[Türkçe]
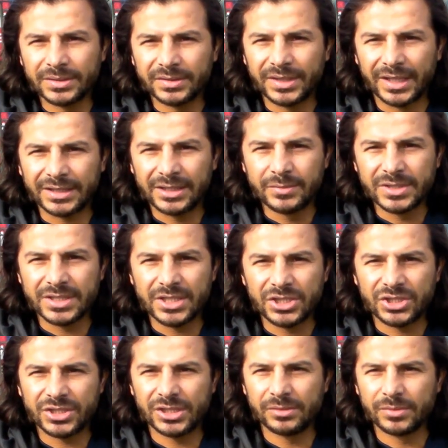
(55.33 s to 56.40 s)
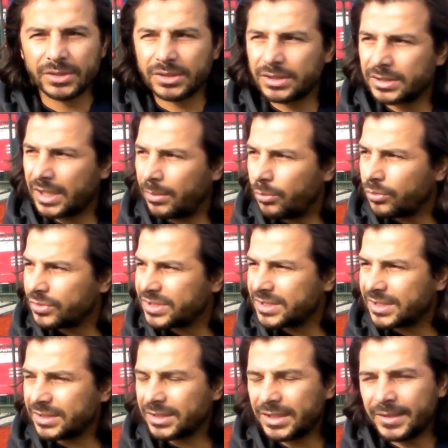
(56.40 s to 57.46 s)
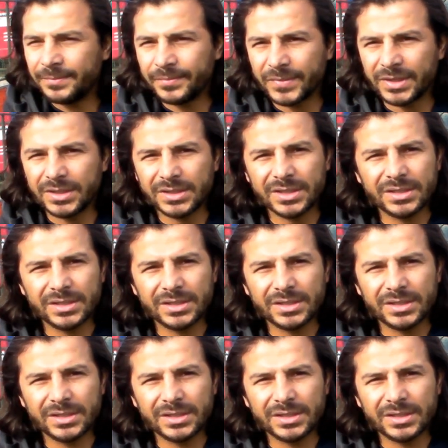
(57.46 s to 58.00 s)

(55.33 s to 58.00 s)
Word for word: taktiğimizi değiştirelim dedik. Tam o sırada e,